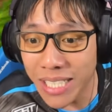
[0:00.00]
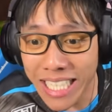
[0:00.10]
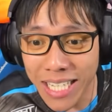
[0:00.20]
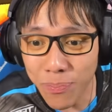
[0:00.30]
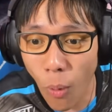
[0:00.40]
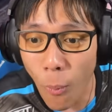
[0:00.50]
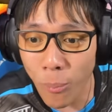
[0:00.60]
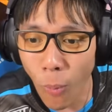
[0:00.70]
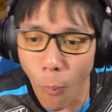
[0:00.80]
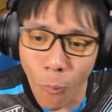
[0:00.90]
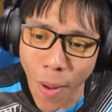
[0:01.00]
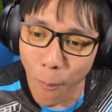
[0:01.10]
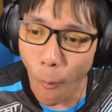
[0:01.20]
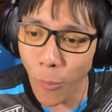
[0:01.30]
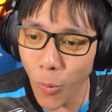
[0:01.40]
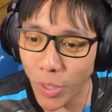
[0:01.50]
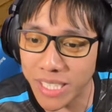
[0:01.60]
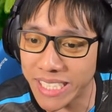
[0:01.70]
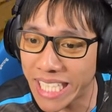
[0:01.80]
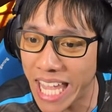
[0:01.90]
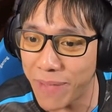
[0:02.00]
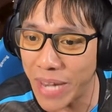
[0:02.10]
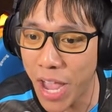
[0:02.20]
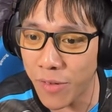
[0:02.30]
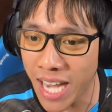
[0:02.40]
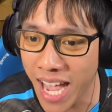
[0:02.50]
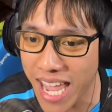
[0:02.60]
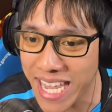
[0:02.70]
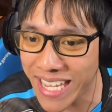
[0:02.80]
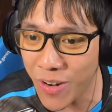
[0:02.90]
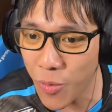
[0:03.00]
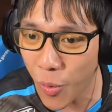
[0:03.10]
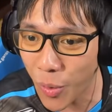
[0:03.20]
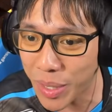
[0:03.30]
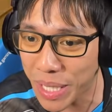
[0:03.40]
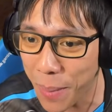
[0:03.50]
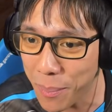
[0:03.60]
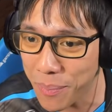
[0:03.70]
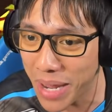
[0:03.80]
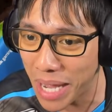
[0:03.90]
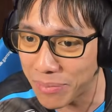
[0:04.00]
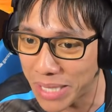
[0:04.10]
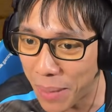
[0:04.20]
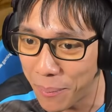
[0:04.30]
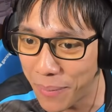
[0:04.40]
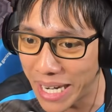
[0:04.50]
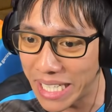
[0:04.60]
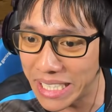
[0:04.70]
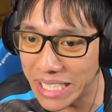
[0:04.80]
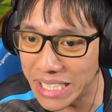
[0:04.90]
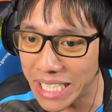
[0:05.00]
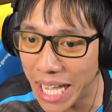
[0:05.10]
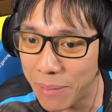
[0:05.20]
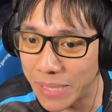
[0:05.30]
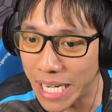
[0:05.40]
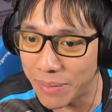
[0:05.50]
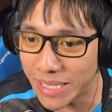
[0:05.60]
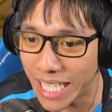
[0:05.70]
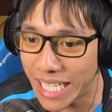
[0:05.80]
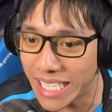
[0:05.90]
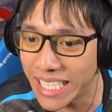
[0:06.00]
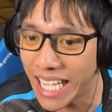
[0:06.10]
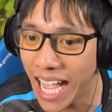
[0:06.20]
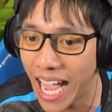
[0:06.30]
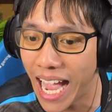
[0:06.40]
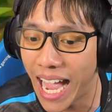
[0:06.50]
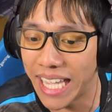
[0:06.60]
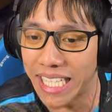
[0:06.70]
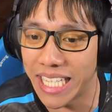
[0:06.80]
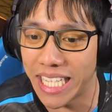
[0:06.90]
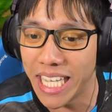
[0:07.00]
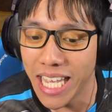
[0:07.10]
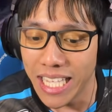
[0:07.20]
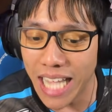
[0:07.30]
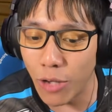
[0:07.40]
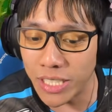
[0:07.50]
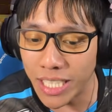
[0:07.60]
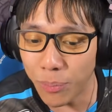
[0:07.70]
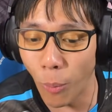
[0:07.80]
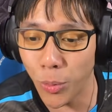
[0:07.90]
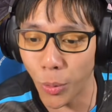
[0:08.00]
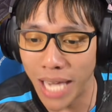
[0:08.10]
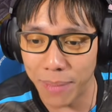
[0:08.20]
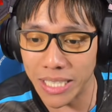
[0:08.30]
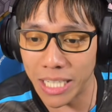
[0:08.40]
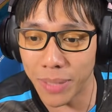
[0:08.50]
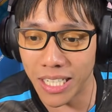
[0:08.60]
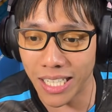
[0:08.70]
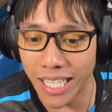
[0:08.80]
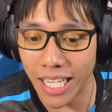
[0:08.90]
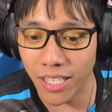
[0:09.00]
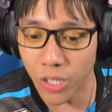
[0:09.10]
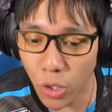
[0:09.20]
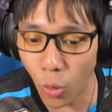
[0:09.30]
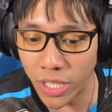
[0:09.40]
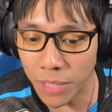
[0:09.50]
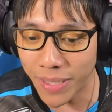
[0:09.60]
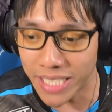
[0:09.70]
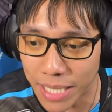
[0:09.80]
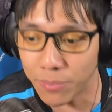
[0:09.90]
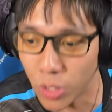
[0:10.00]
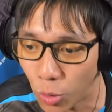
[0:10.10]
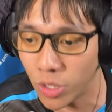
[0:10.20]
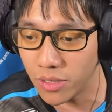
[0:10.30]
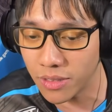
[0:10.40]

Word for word: เมื่อกี้ผมผมว่าผมกดเซฟแล้วนะ ไอ้เจ้าคนตำแมบทำไมถึงทำกับฉันได้ เอาจริงๆ ผมโยนดาบดีทิ้งไปเลยแล้วกันฮะ โยนทิ้งไปเสียบ โยน